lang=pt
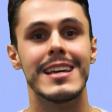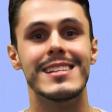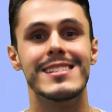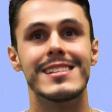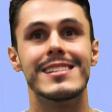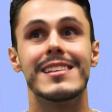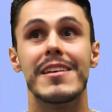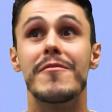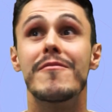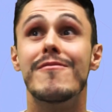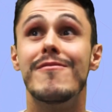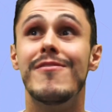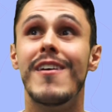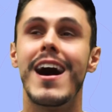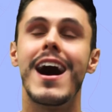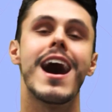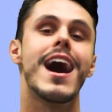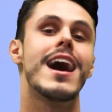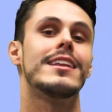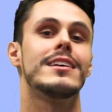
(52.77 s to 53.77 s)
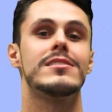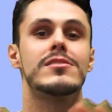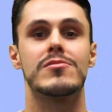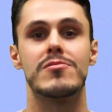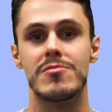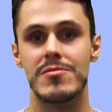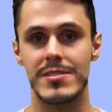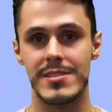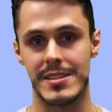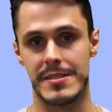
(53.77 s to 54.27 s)
existem várias
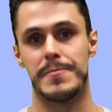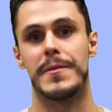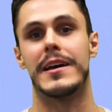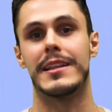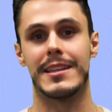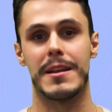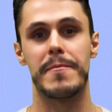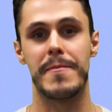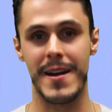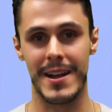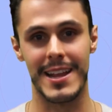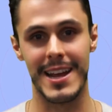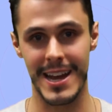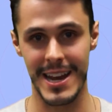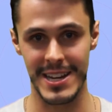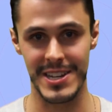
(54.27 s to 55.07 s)
coisas para atrapalhar